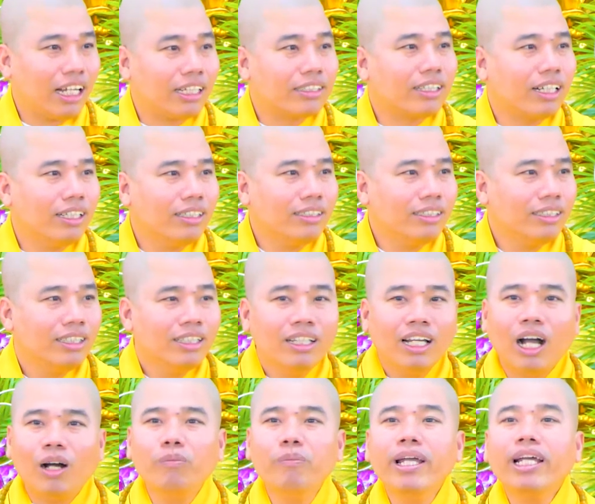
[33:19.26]
Thật sự
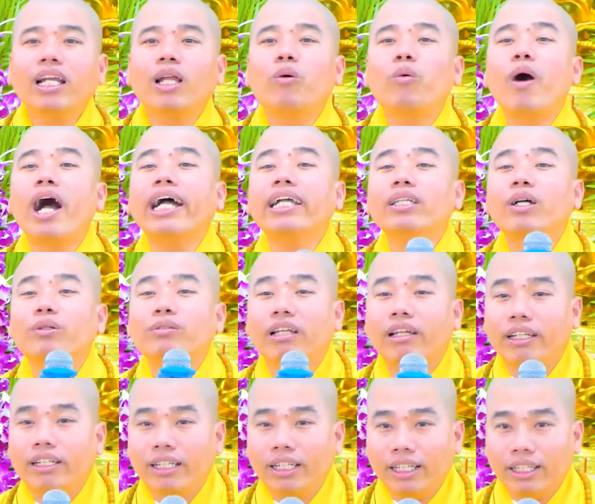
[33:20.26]
không biết là quá vô
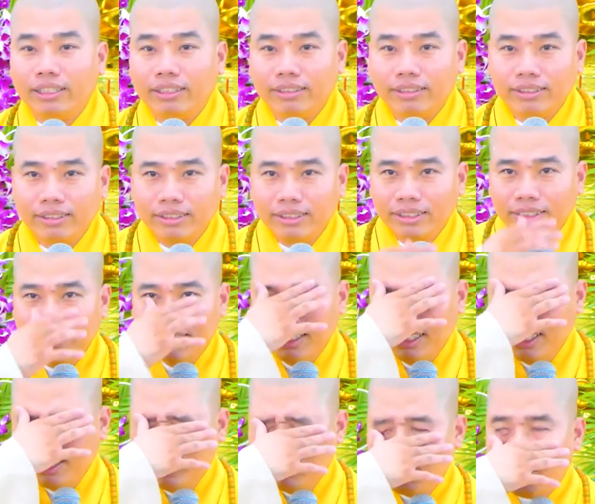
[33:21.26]
tình á.
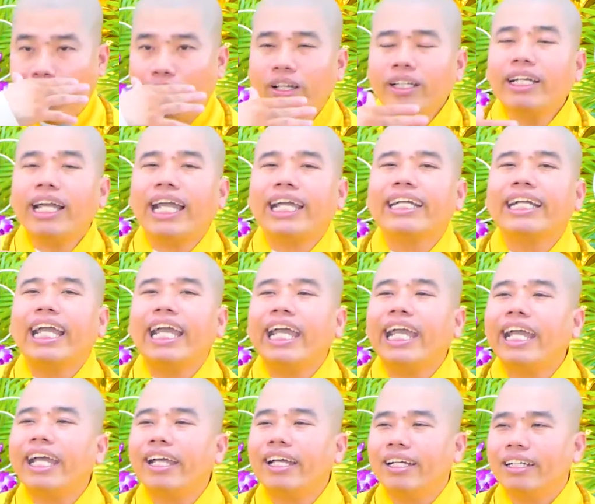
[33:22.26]
Mỗi ngày
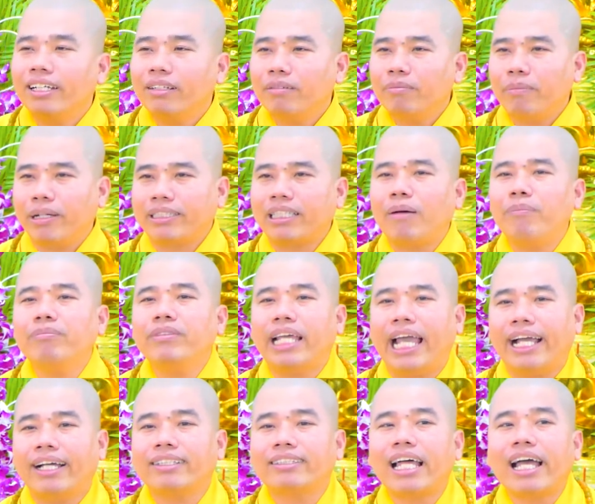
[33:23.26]
nghe mà tâm
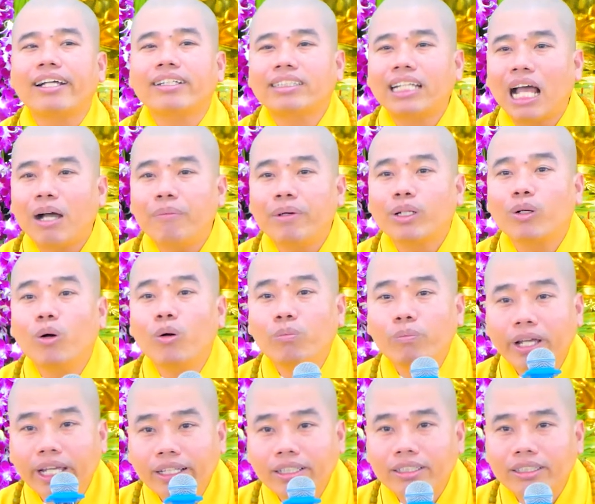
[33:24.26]
trạng người ta làm sao mình cũng
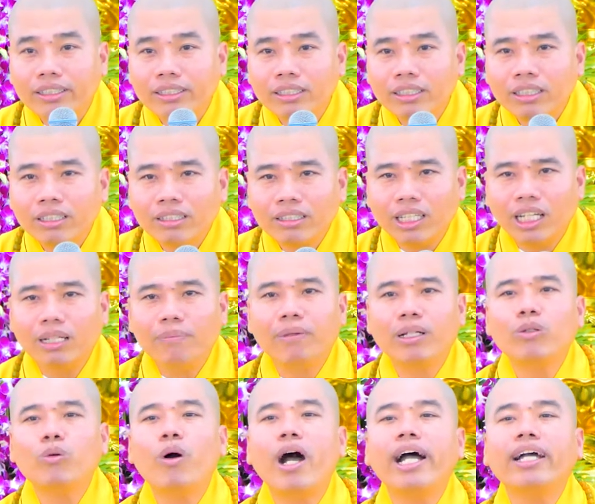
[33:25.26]
không biết nữa, vì là
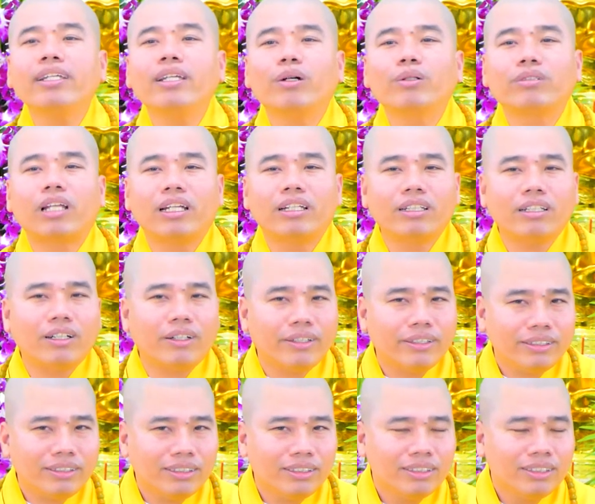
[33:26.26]
mình quá vô tình
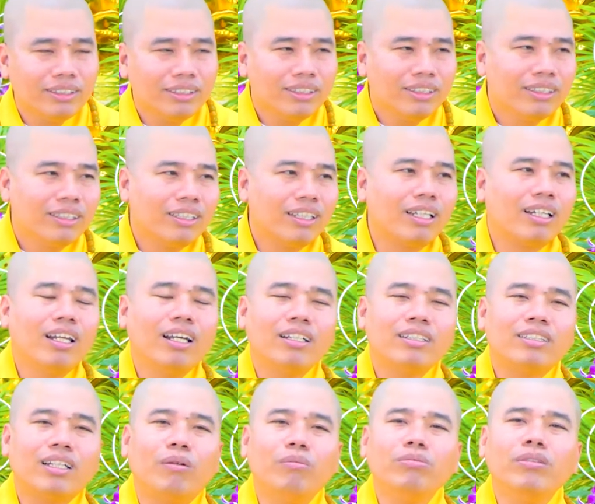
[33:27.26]
rồi. Những
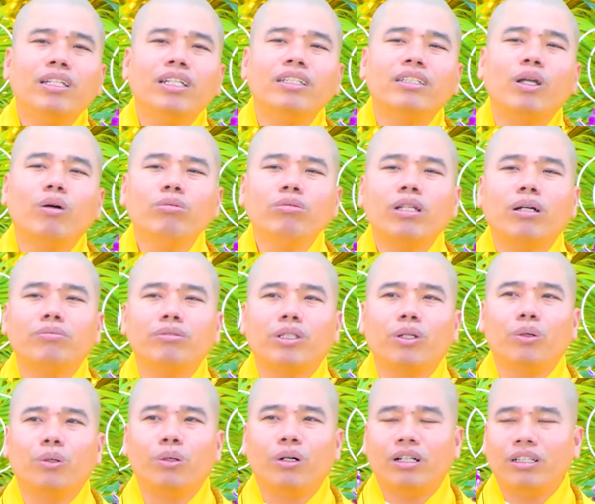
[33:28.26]
đức sống với chúng trong
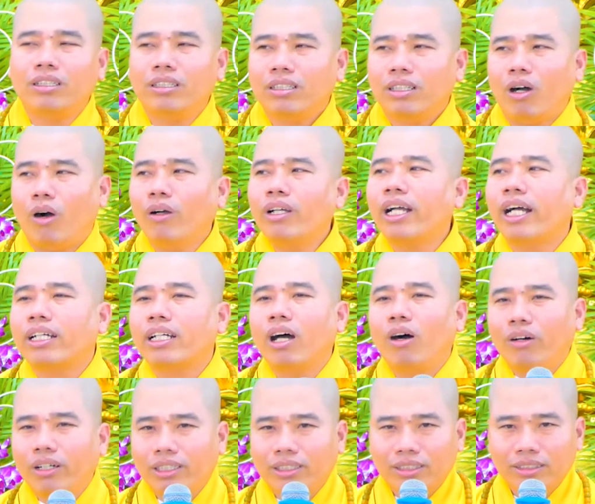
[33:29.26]
chùa khỏi cần
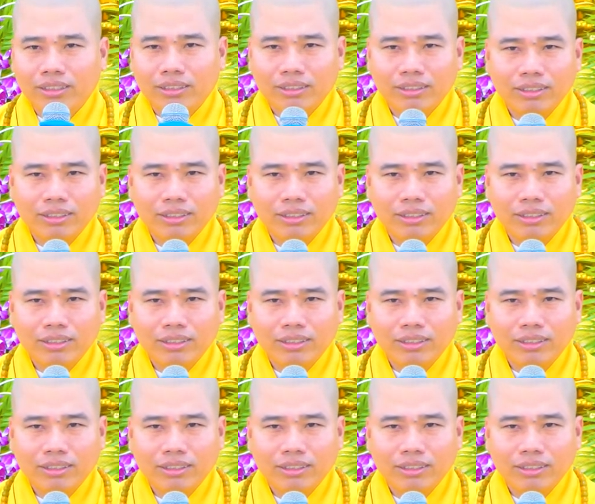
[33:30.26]
nói,